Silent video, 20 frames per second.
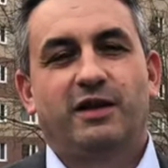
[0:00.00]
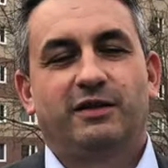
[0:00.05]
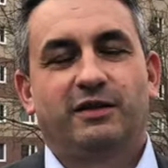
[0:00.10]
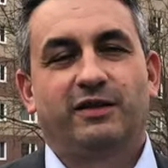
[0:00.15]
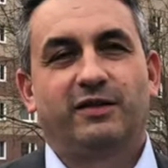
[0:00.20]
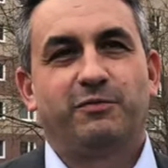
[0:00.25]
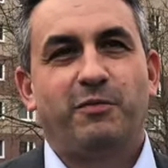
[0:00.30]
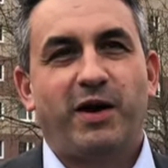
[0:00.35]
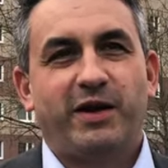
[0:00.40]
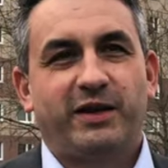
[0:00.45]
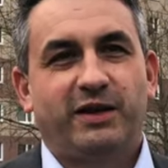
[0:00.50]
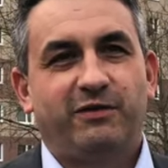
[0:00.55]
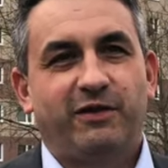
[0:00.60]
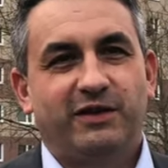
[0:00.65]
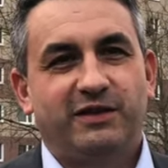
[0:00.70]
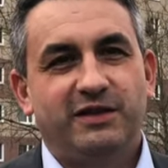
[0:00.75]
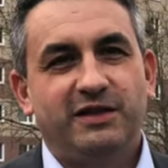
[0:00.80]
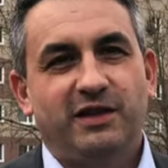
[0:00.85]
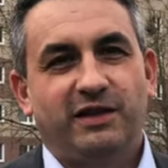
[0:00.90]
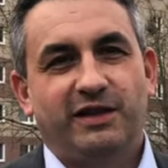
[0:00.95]
Das smarte
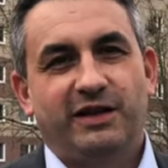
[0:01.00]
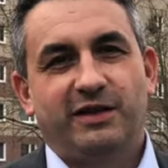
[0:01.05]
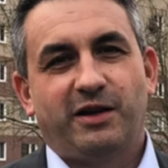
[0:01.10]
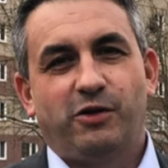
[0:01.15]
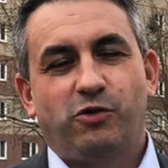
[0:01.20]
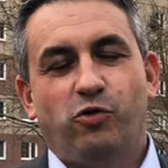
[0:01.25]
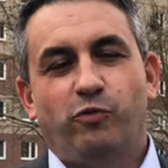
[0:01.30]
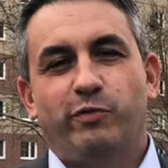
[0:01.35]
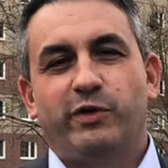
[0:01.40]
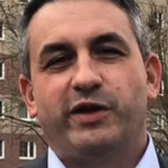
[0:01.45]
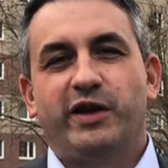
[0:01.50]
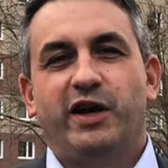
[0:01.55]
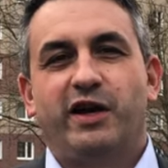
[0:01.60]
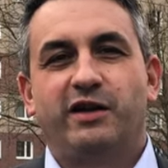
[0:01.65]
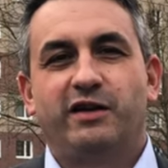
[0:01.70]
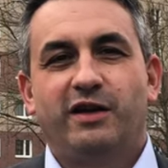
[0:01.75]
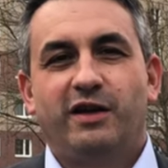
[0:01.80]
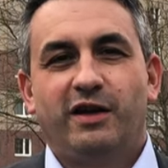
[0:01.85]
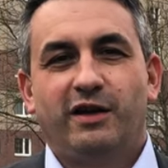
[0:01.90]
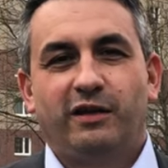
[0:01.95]
Quartier Jena
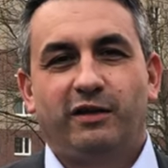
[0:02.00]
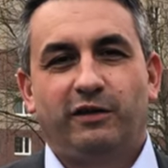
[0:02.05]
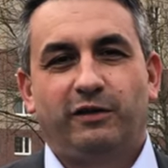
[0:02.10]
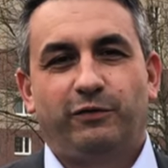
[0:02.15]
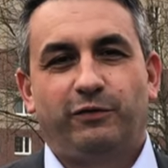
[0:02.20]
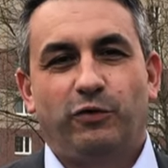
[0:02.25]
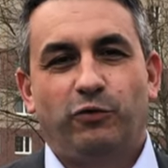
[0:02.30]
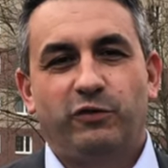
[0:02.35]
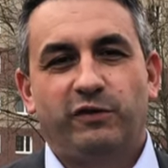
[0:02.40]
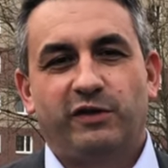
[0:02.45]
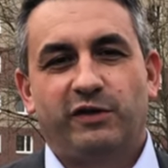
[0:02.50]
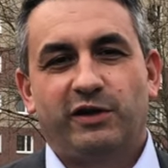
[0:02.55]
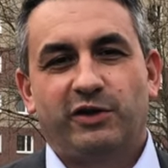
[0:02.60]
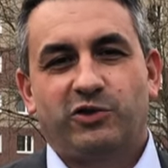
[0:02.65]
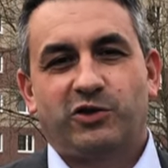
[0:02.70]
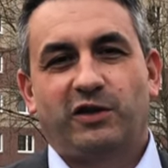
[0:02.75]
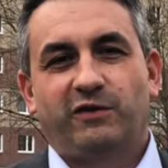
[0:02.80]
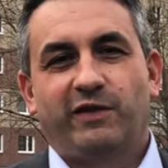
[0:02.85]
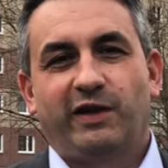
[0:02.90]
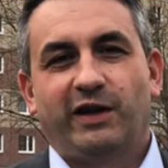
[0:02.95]
Lobeda ist für uns in
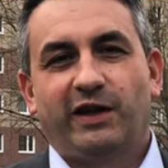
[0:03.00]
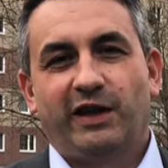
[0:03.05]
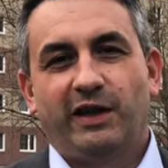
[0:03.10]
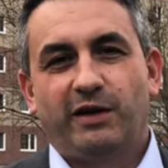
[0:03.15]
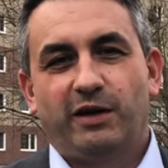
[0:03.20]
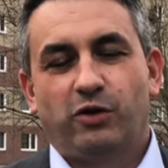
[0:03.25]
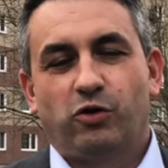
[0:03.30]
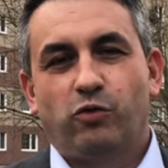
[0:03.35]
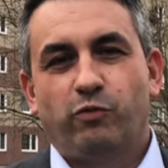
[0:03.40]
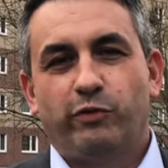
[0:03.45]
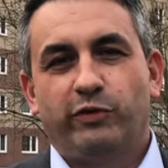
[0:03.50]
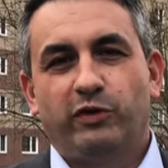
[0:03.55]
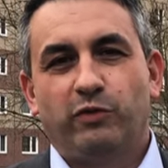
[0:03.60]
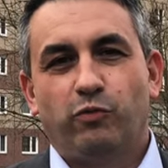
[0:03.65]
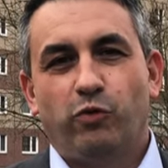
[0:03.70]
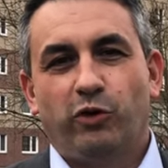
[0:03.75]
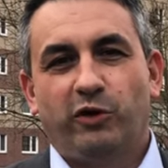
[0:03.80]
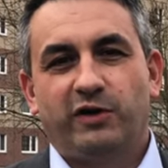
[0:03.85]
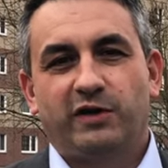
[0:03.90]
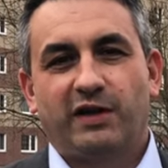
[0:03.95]
der Stadtwerke Jena Gruppe die
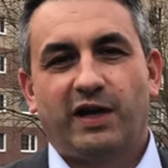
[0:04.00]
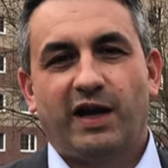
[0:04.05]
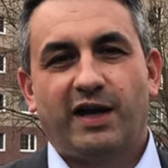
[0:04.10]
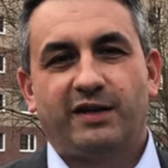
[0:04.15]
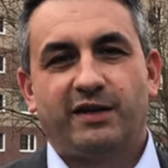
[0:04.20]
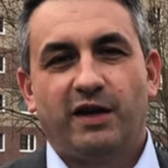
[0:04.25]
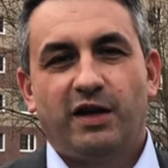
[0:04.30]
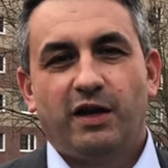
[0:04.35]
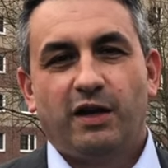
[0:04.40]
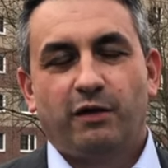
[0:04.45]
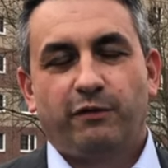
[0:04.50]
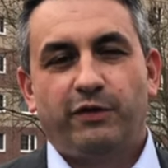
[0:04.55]
Möglichkeit,